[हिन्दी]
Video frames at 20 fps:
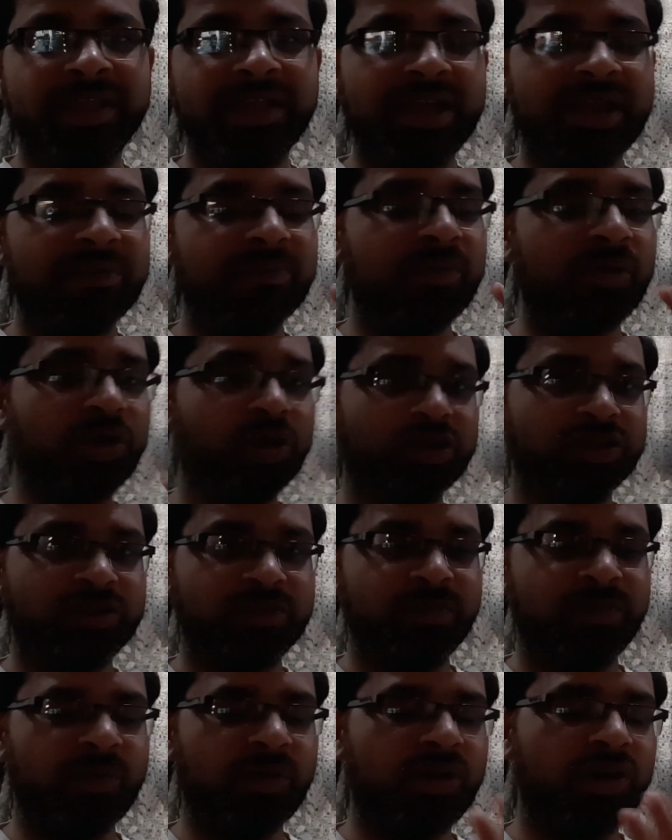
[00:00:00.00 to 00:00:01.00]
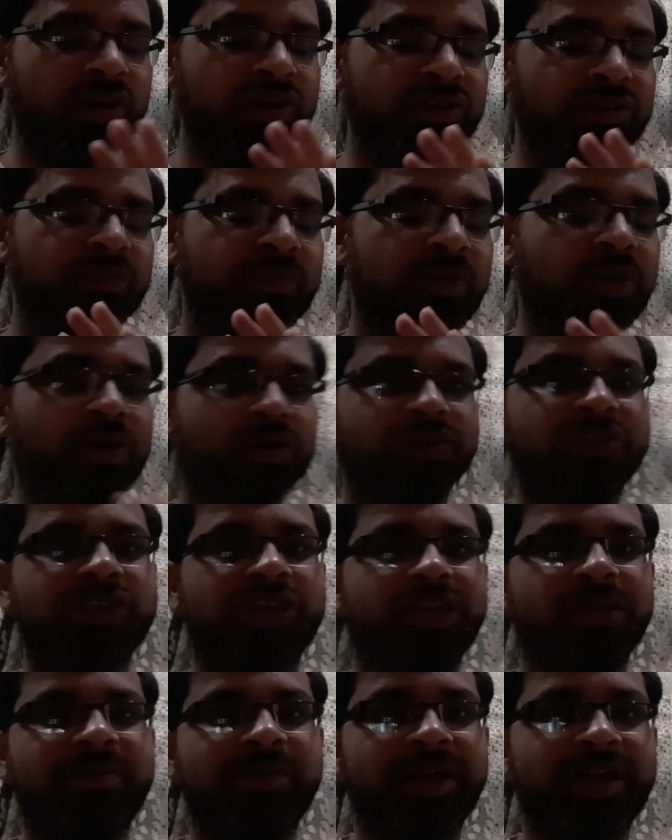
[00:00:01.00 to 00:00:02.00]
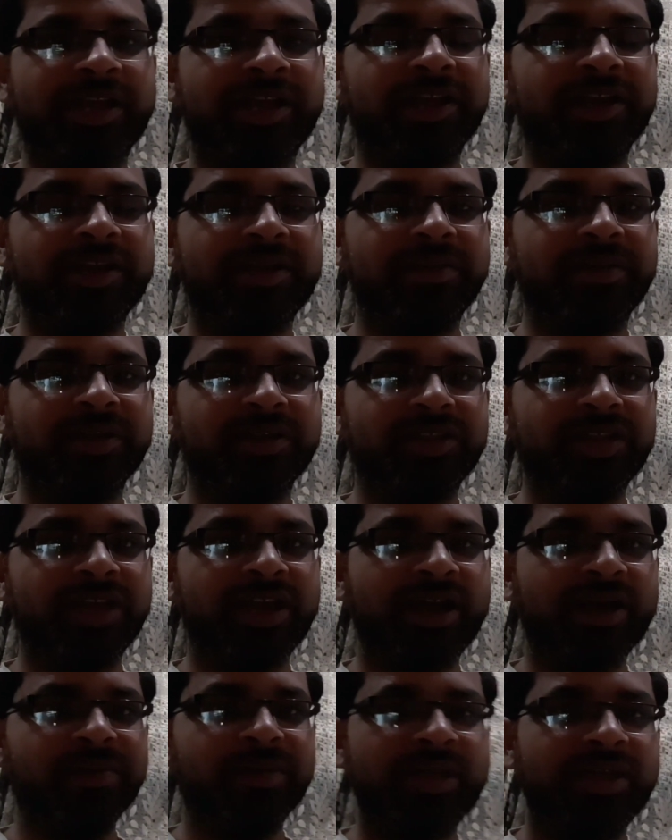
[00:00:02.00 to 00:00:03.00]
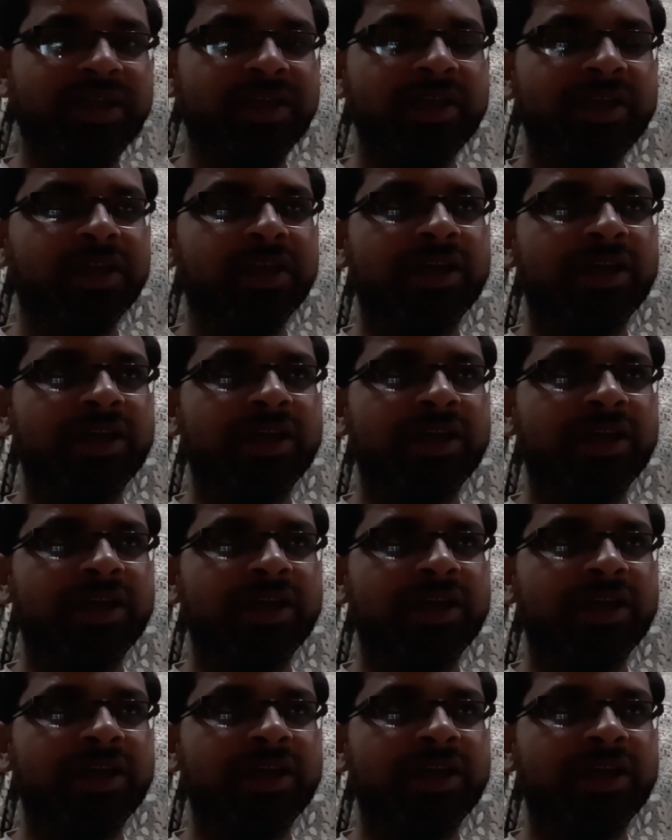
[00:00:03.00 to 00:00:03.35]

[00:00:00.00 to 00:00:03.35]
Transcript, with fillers: कि यार बहुत बहुत बहुत ज़्यादा पढ़ाई करनी पड़ती है अभी